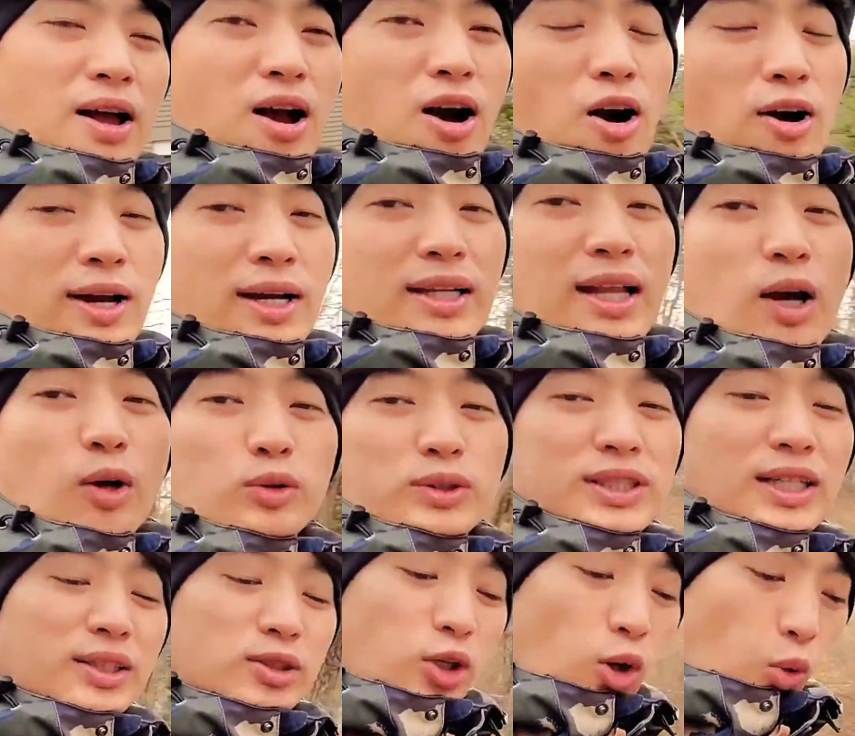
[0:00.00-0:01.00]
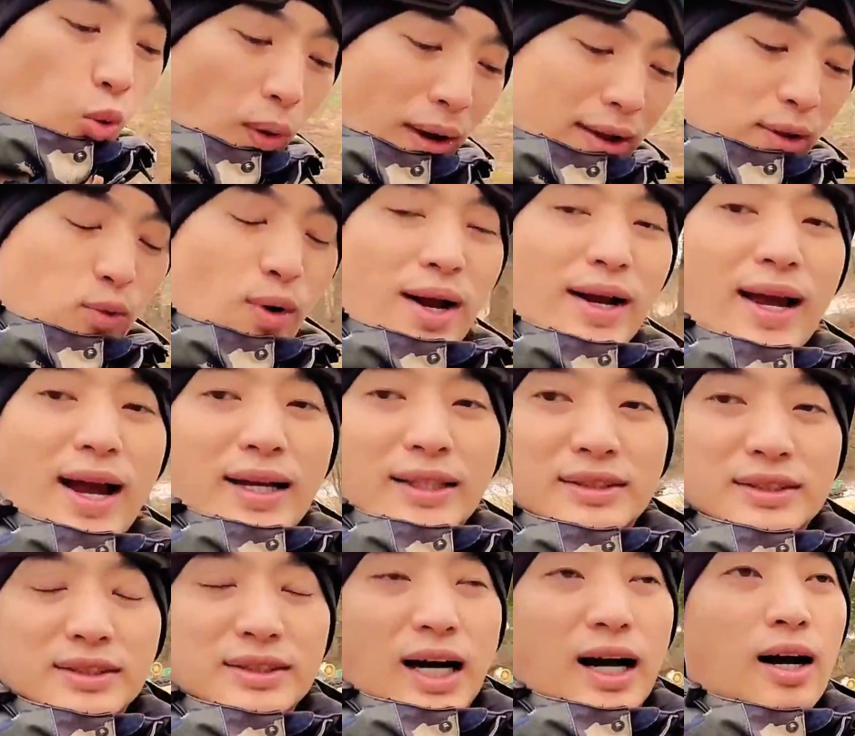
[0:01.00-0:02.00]
OK，那我先从外观开
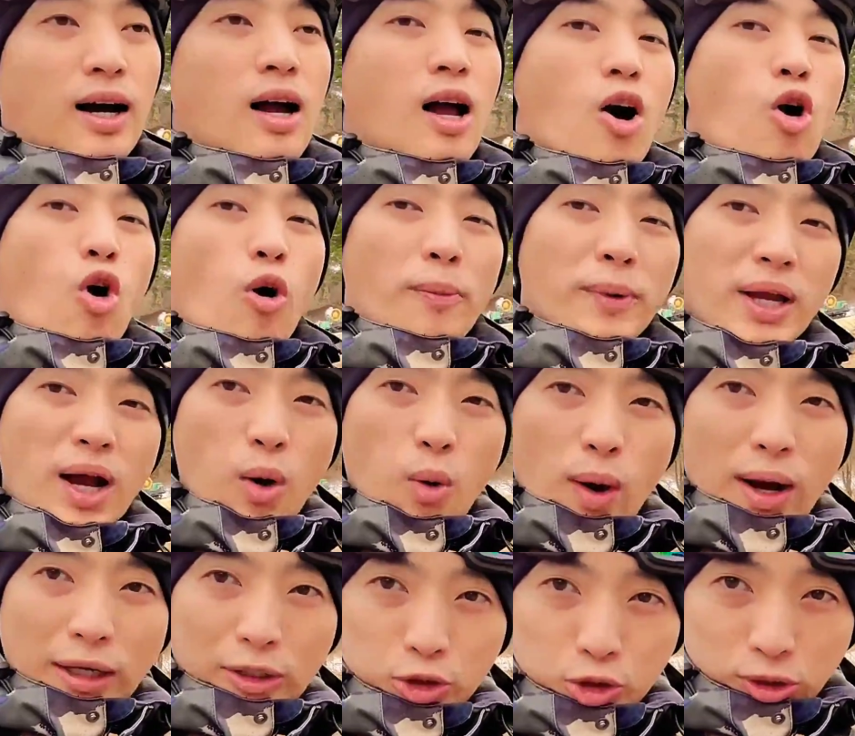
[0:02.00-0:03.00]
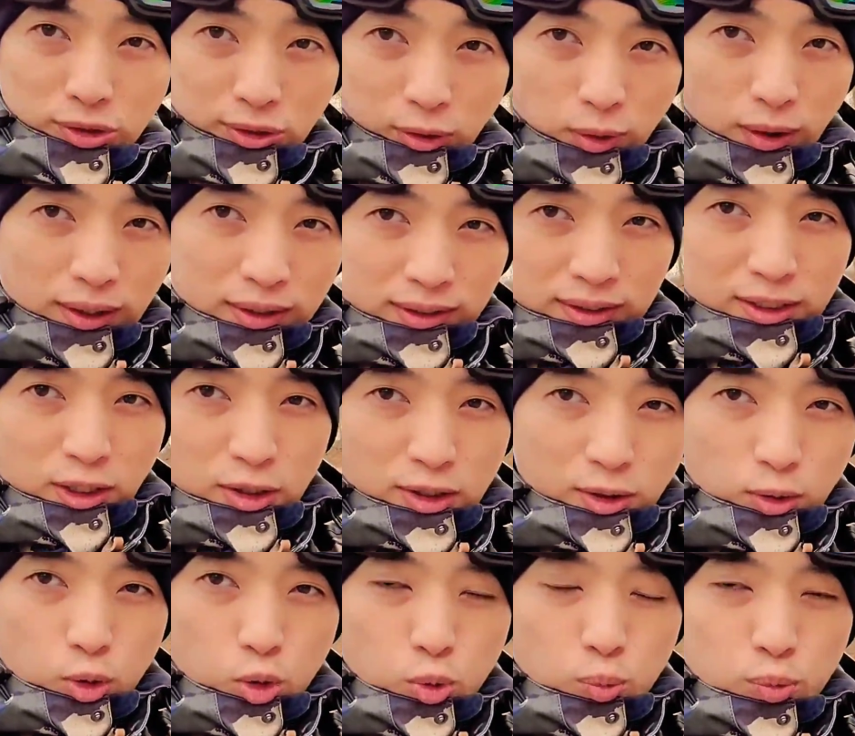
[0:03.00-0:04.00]
始讲。我们要滑雪的话呢，要有一个
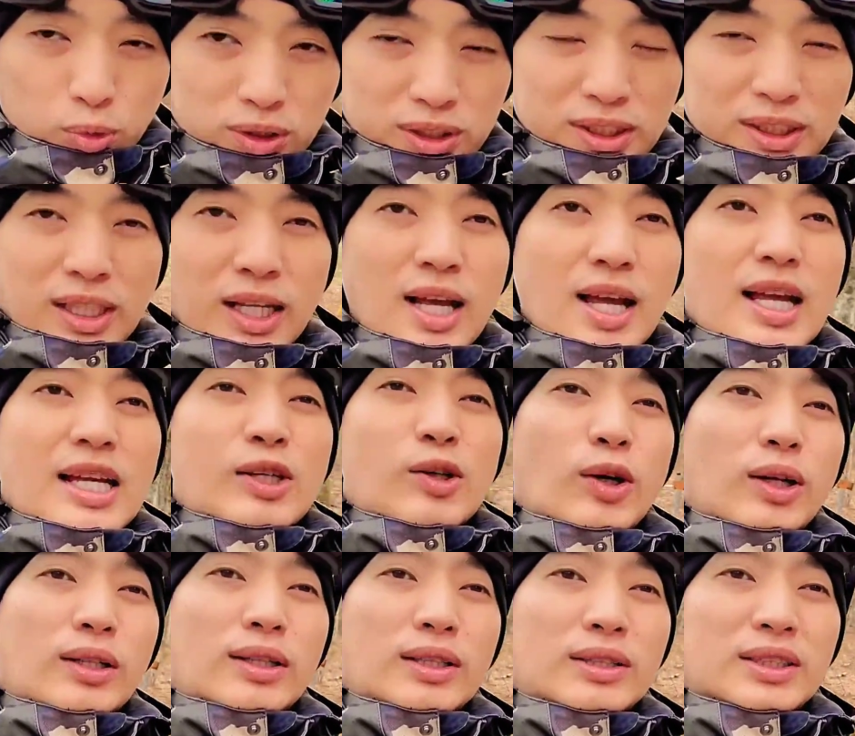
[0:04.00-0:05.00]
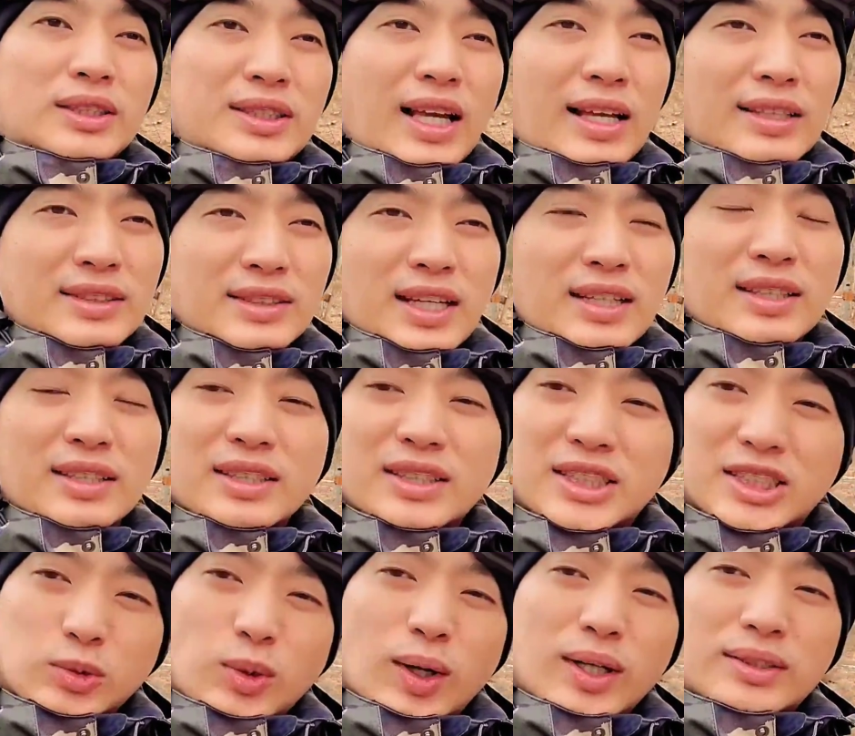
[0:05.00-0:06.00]
护目镜，因为山上的是
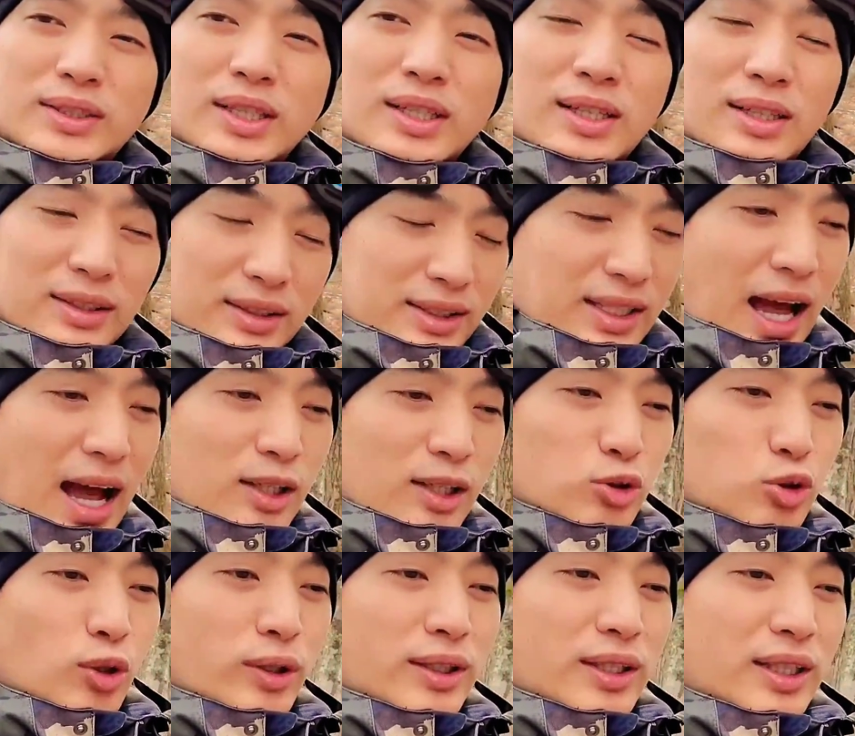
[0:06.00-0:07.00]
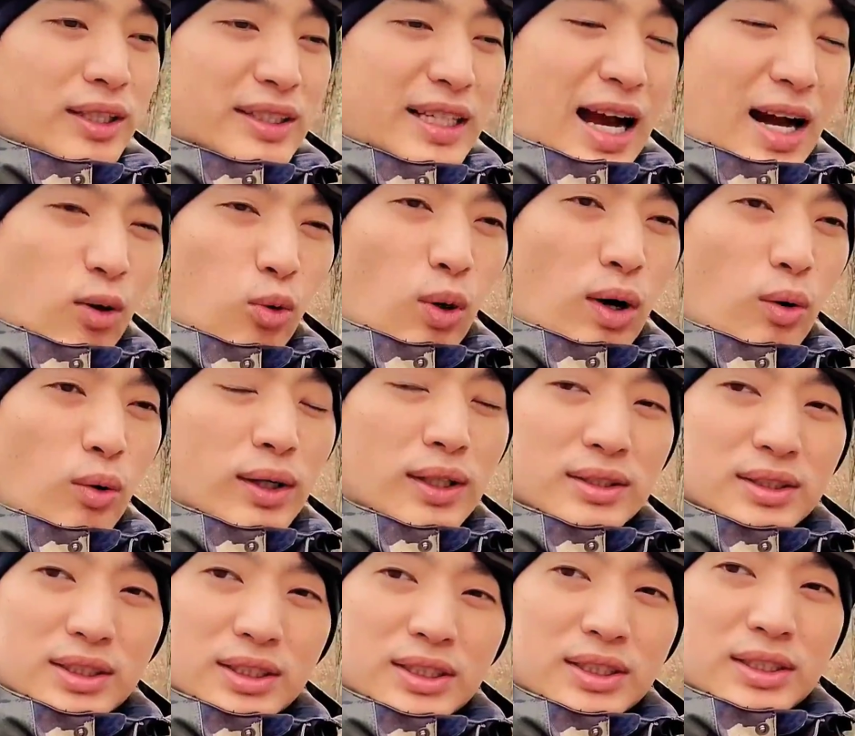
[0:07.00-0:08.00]
紫外线很大，所以呢阳光会很
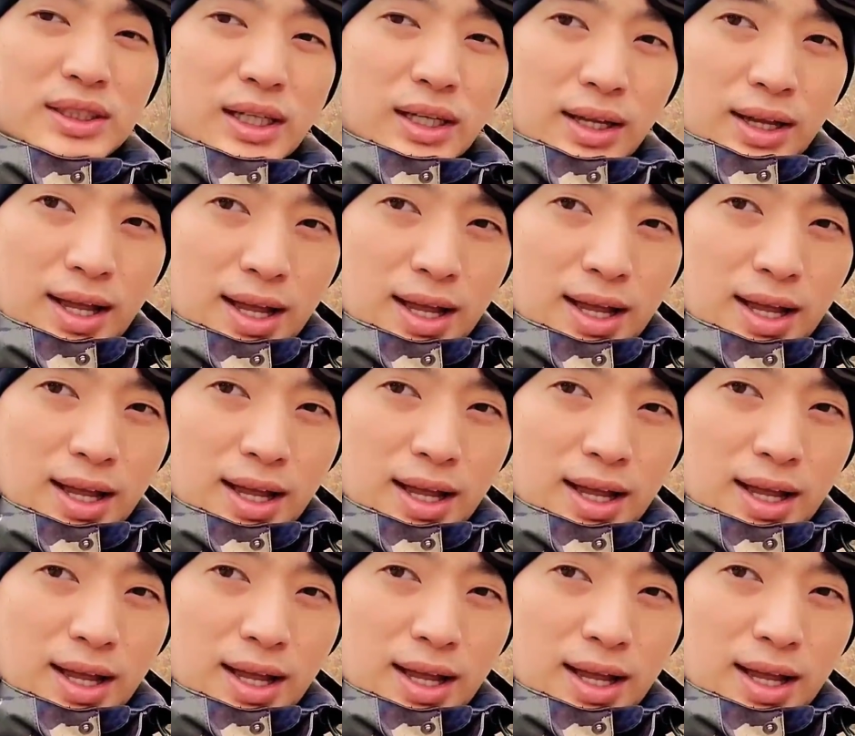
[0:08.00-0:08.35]
刺眼。